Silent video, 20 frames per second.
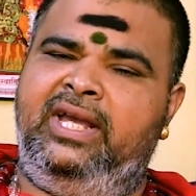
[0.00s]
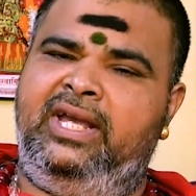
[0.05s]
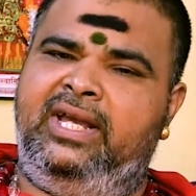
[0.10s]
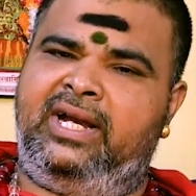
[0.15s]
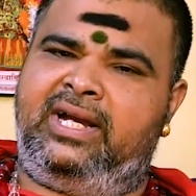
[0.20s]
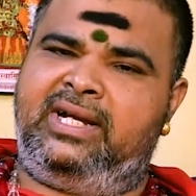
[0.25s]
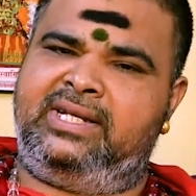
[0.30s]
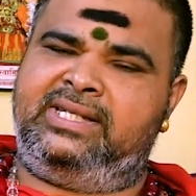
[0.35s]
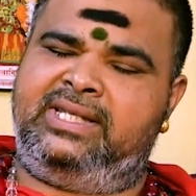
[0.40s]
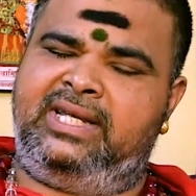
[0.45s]
ఈ
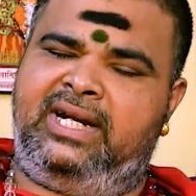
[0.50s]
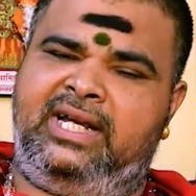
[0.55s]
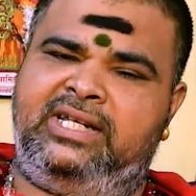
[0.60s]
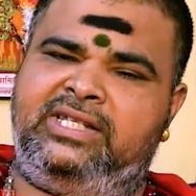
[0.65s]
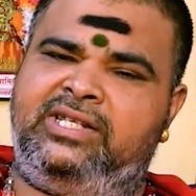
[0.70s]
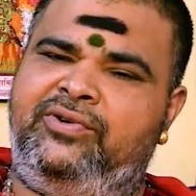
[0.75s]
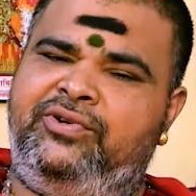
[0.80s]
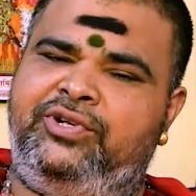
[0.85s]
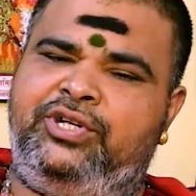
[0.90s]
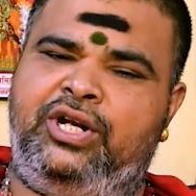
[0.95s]
యొక్క
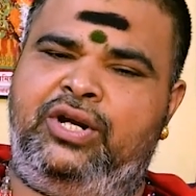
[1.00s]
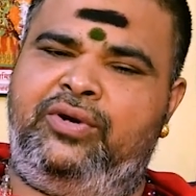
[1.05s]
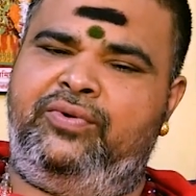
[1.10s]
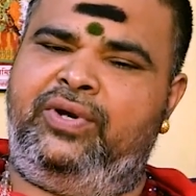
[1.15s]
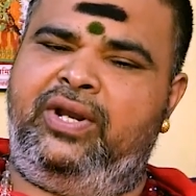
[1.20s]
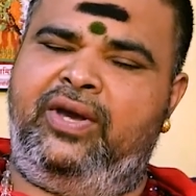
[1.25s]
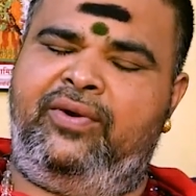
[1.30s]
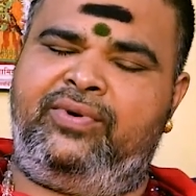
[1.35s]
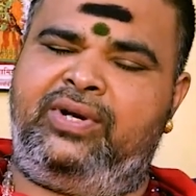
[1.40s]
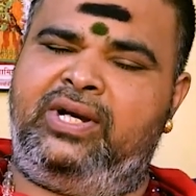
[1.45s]
స్థిరాస్తి విషయంలో
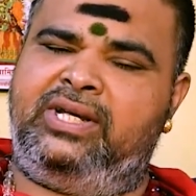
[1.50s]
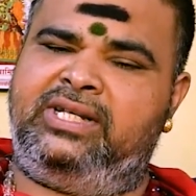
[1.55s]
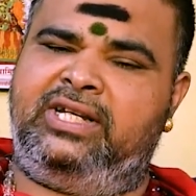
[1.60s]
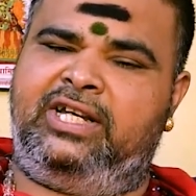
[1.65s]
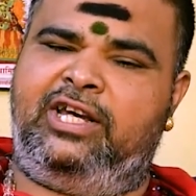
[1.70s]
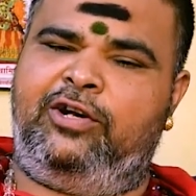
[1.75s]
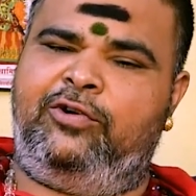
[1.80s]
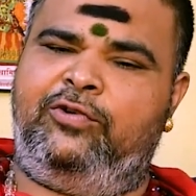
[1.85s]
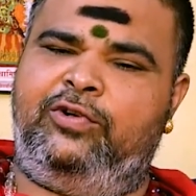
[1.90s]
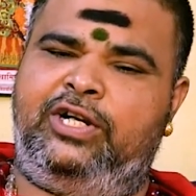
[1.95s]
ఉండే అవకాశం
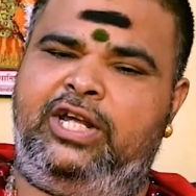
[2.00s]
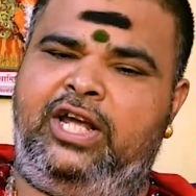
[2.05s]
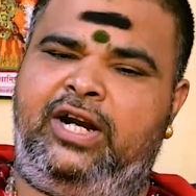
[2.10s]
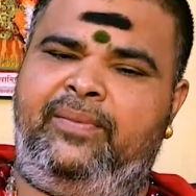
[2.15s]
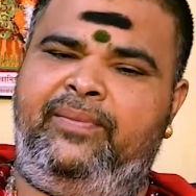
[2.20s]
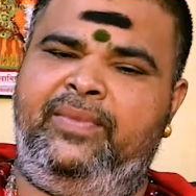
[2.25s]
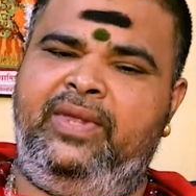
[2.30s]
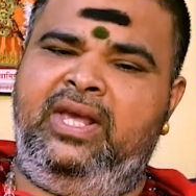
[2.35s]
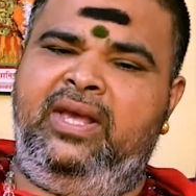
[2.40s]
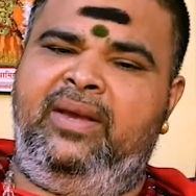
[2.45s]
కలిగి ఉంటారు